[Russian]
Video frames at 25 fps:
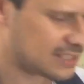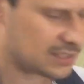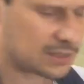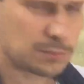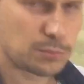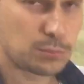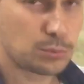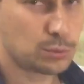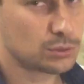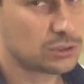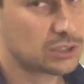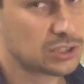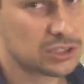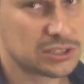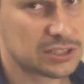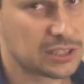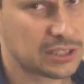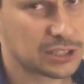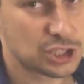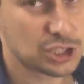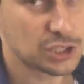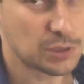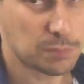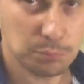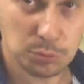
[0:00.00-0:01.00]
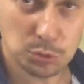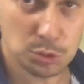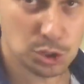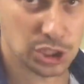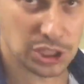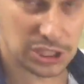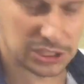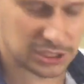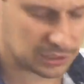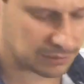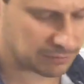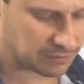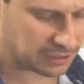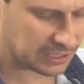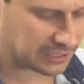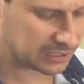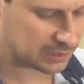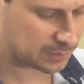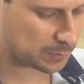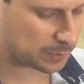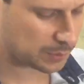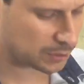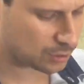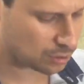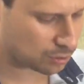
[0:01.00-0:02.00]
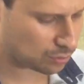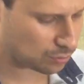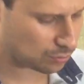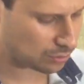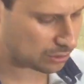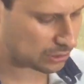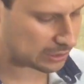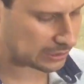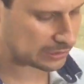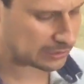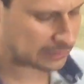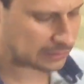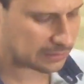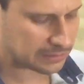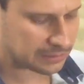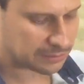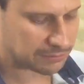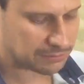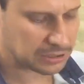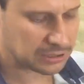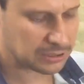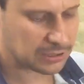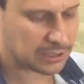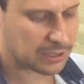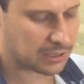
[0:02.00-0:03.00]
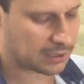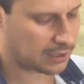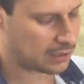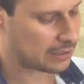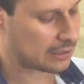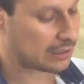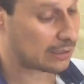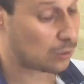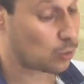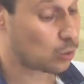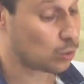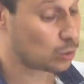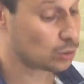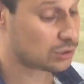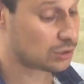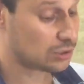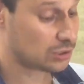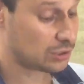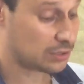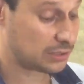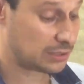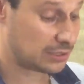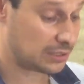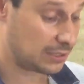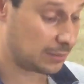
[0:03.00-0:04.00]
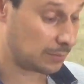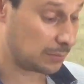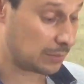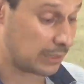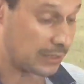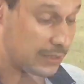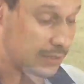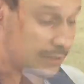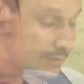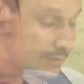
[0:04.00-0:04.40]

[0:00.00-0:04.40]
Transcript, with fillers: это будет достаточно бюджетный вариант, простой, это новинка от Кимар.